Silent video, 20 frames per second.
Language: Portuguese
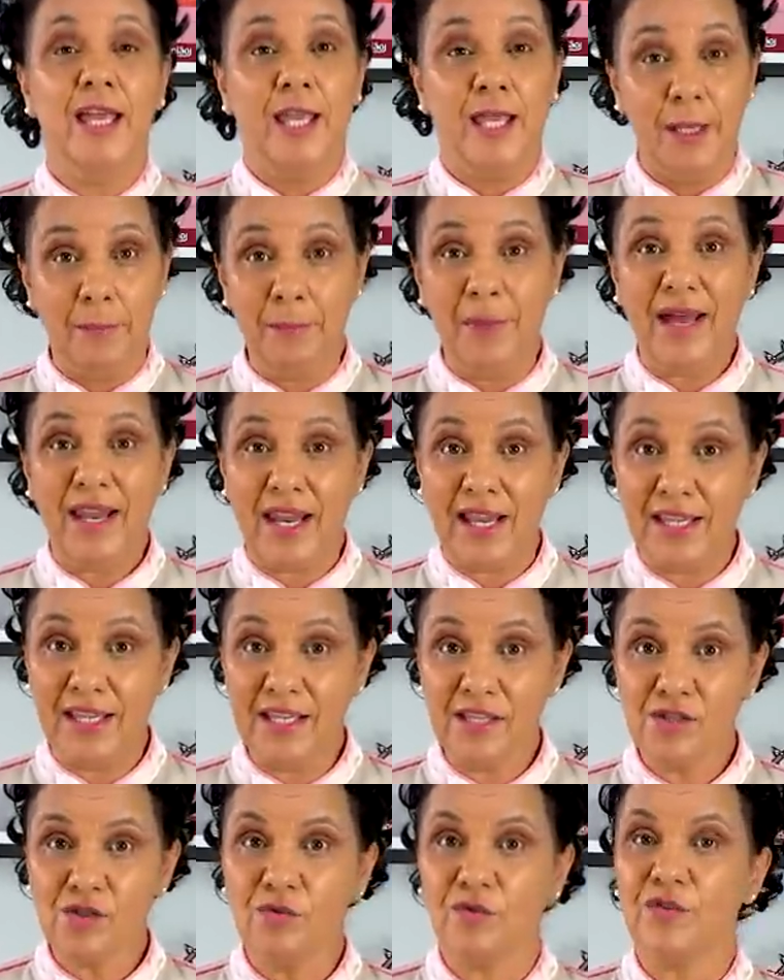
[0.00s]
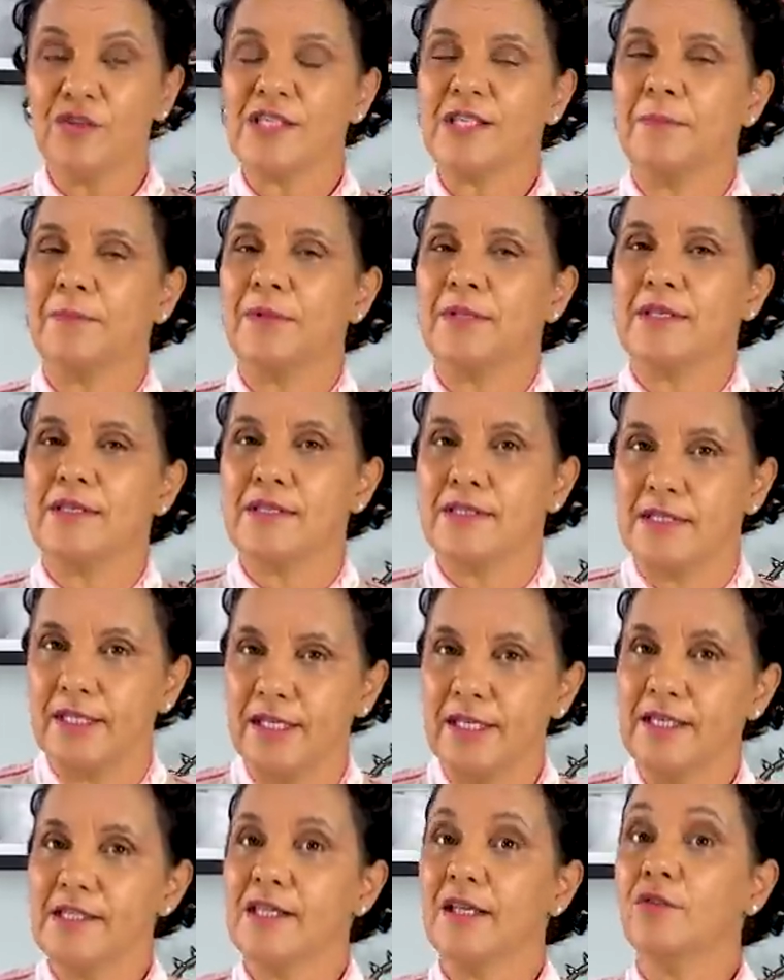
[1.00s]
E para isso você
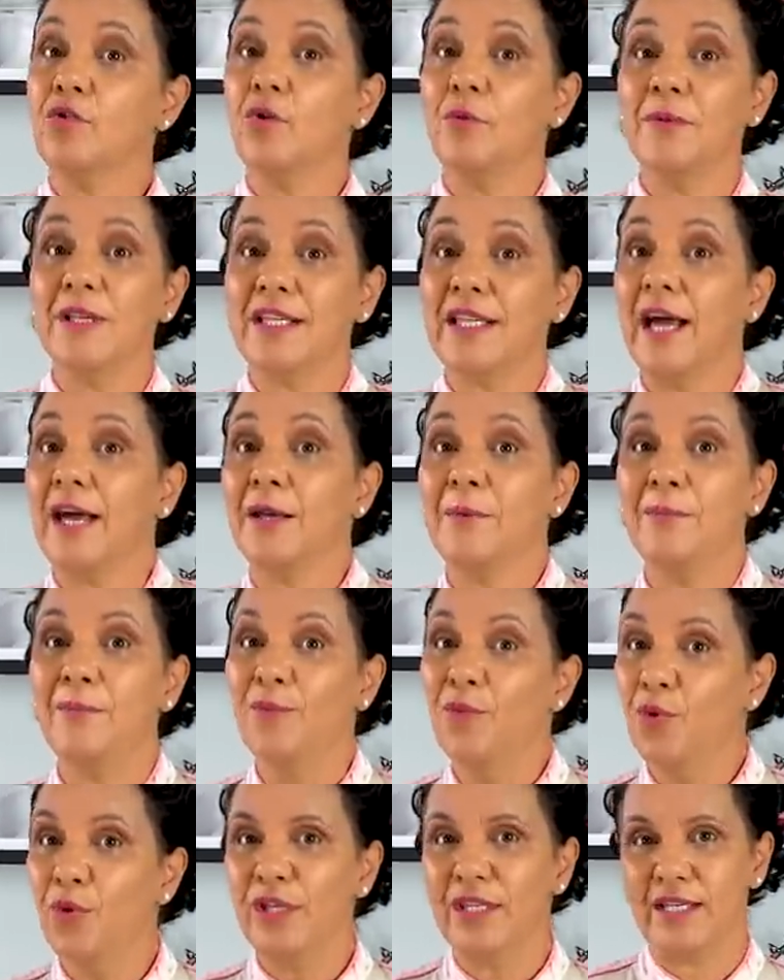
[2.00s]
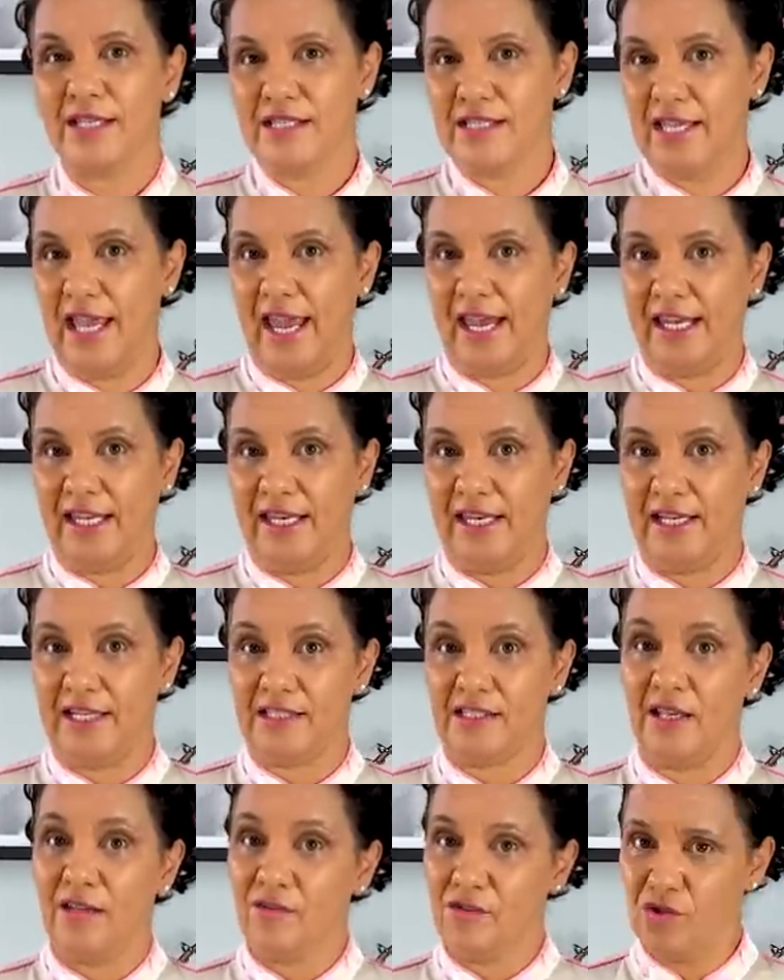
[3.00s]
precisa dominar muitas técnicas.